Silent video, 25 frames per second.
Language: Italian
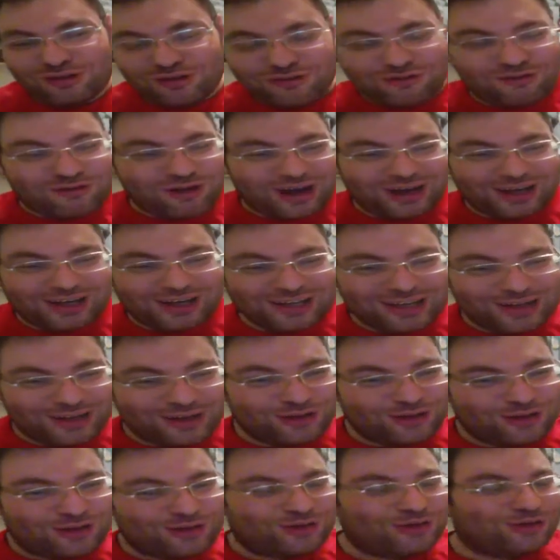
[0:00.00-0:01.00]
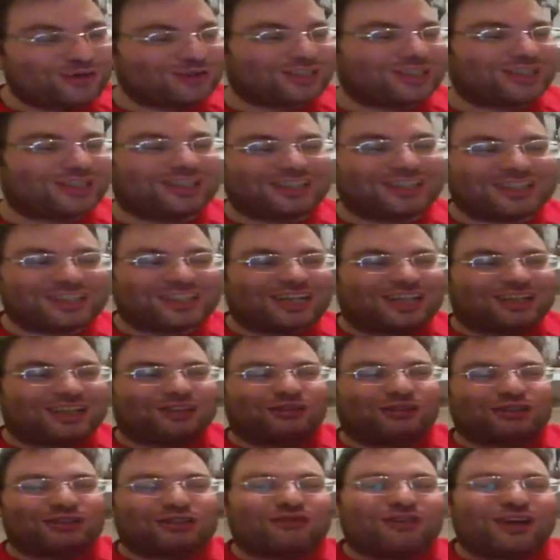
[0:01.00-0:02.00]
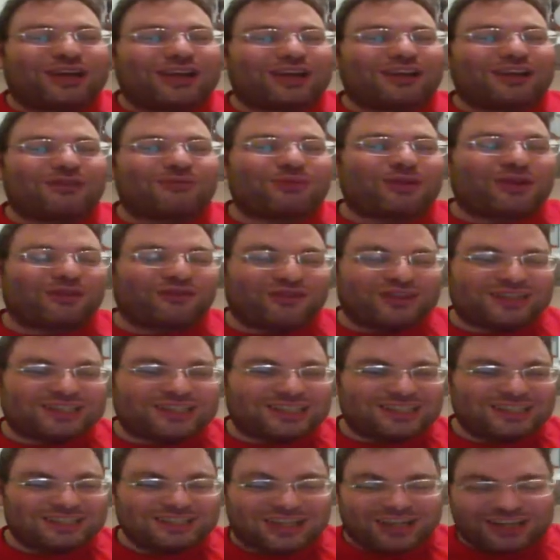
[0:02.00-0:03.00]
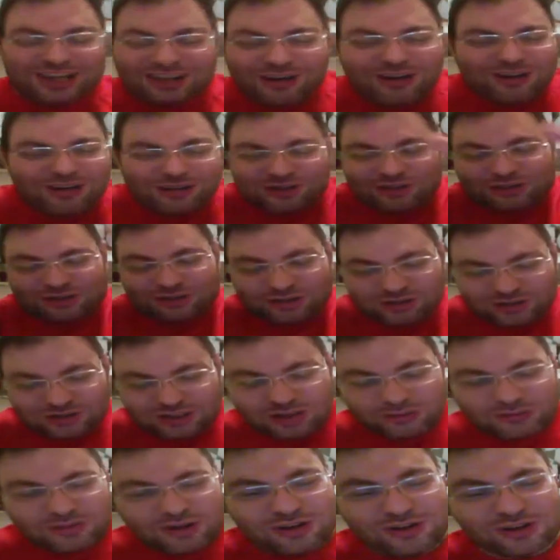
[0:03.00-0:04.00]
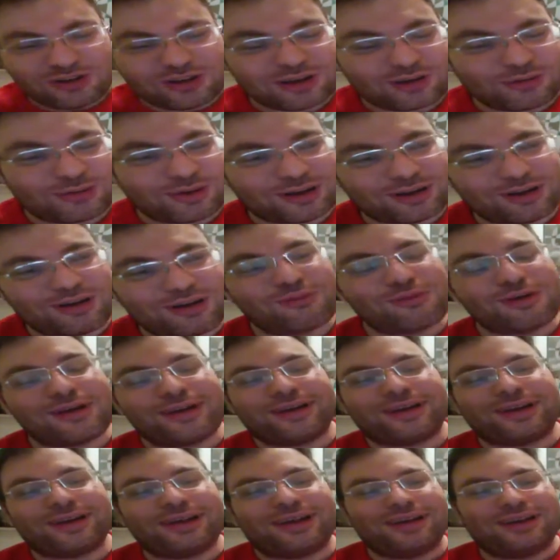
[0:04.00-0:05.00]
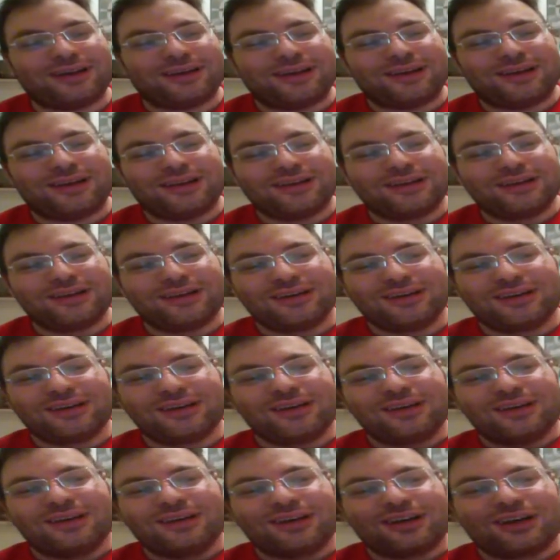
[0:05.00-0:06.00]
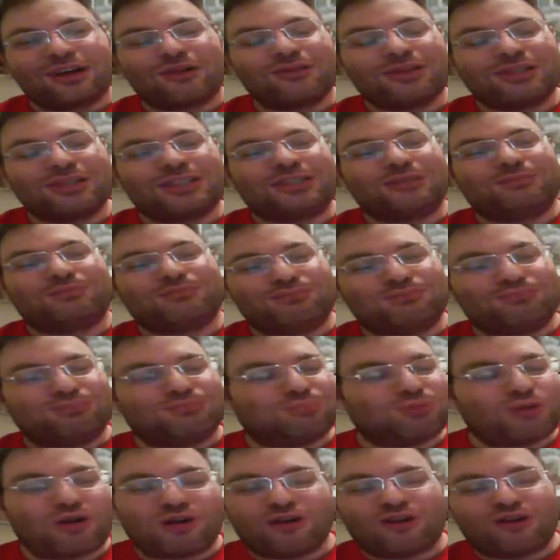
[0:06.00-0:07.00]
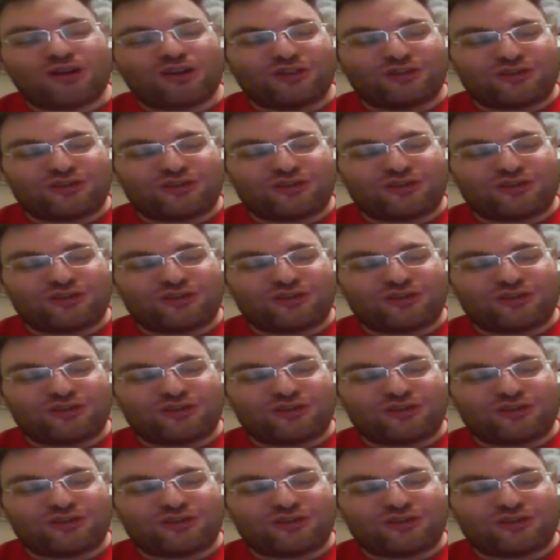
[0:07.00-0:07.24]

qualcosa di stratosferico per festeggiare. Non lo so, non so neanche come, come, come si può